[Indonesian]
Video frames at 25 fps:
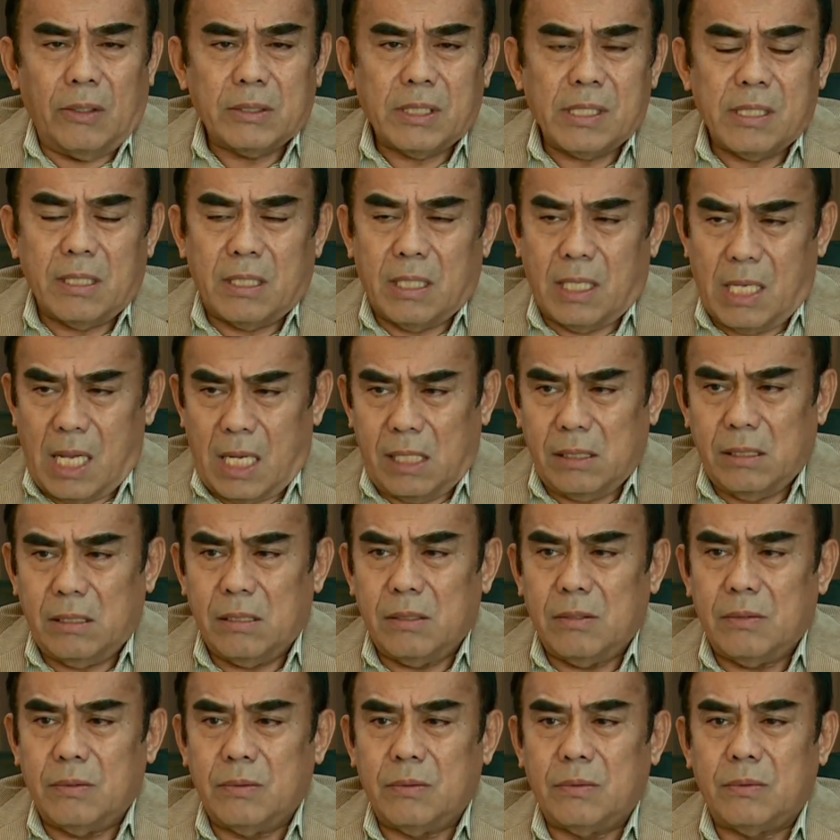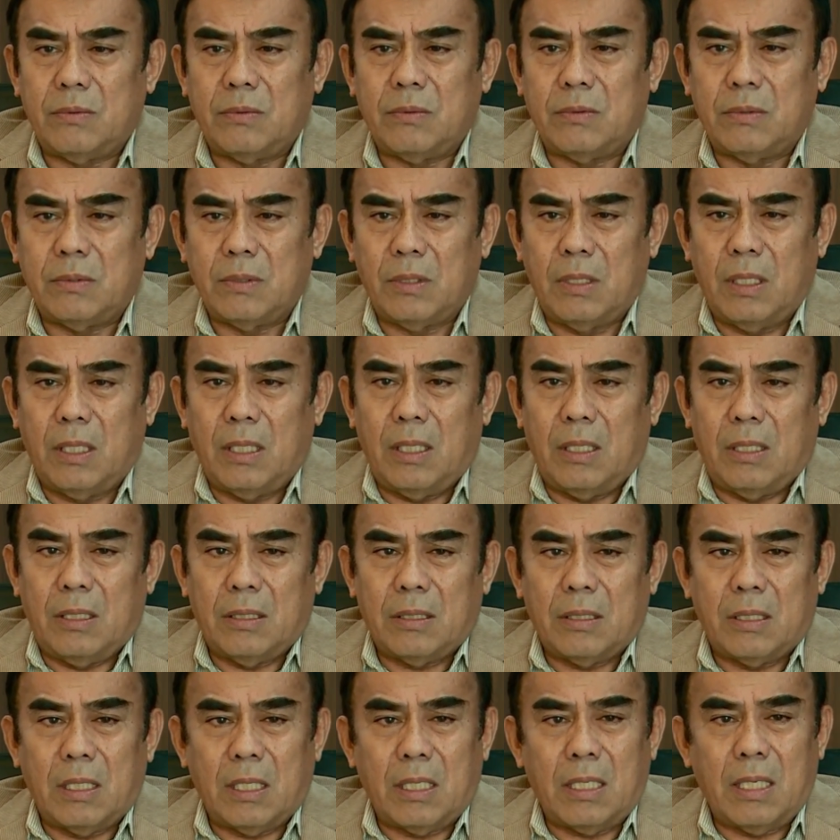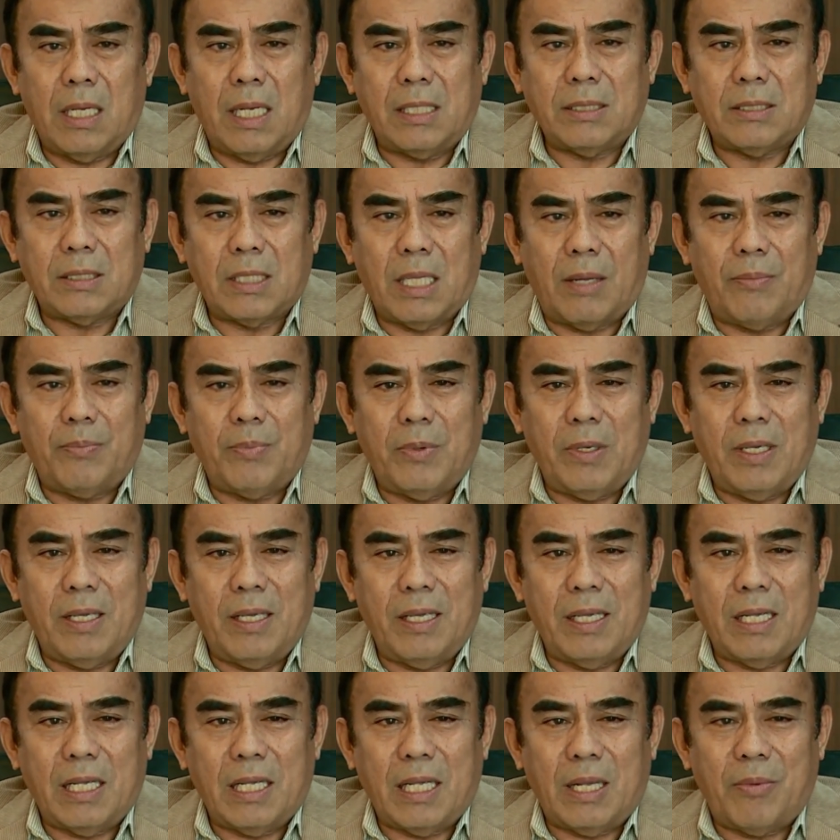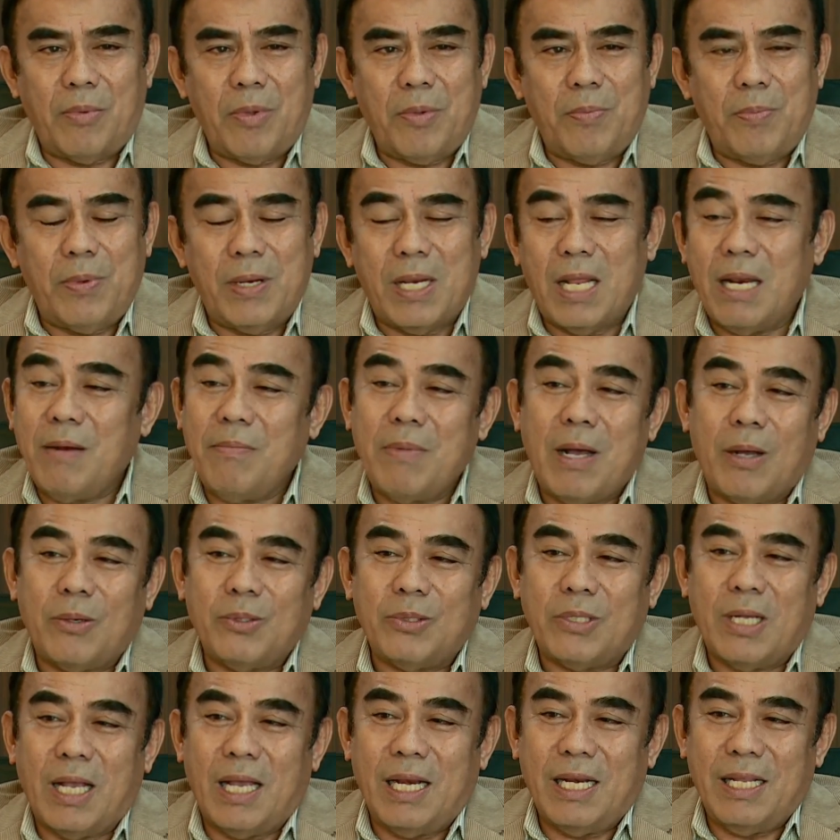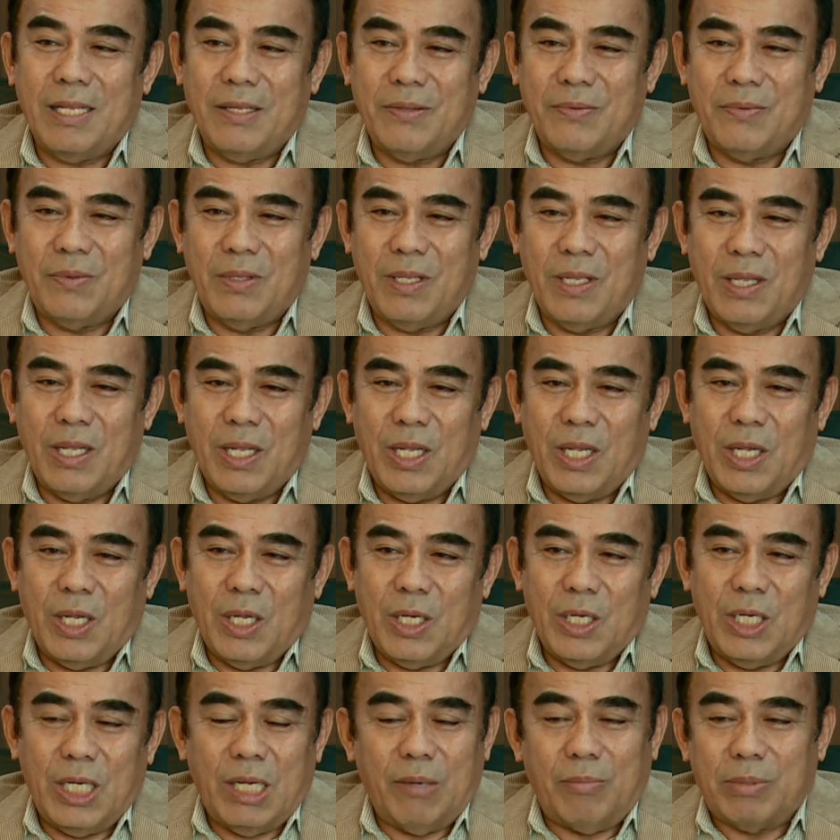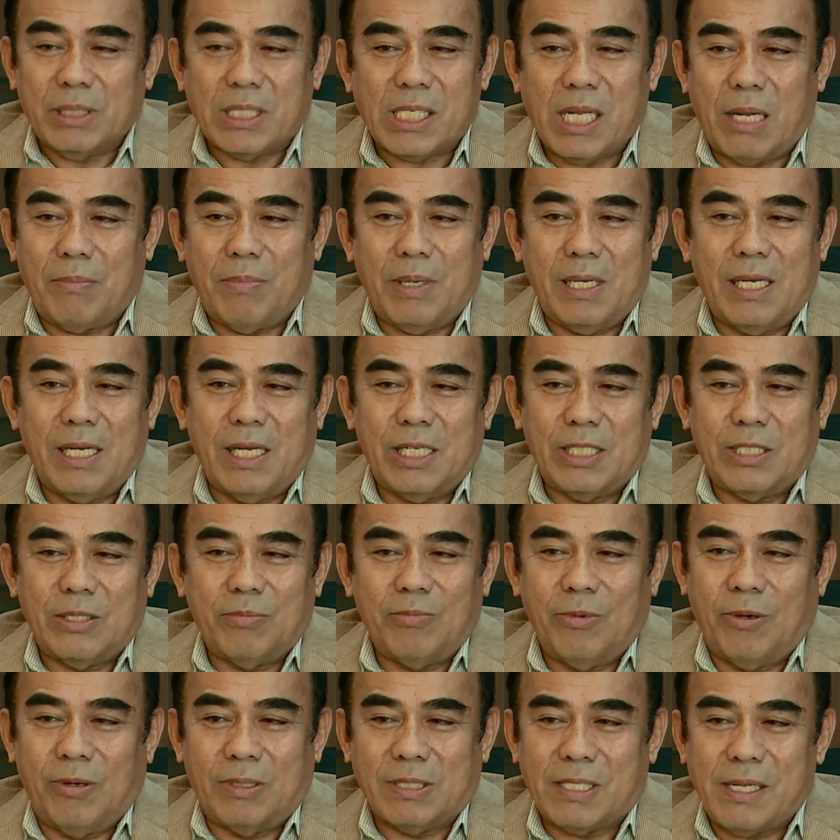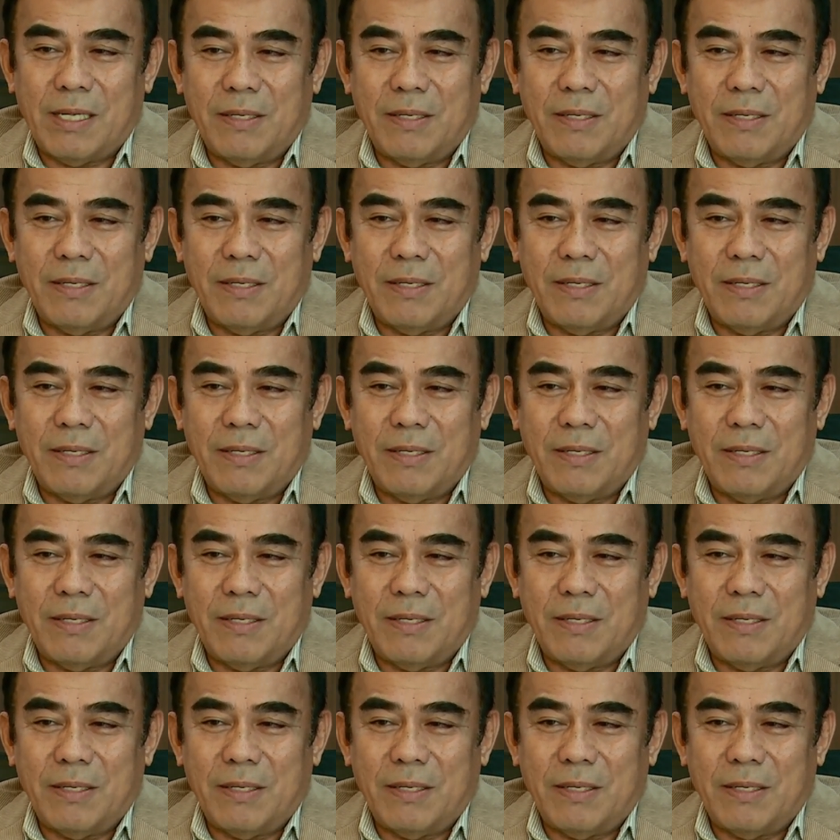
Dia orang tegas, tegas tapi kepemimpinannya bagus sekali. Dia bersahabat dengan semua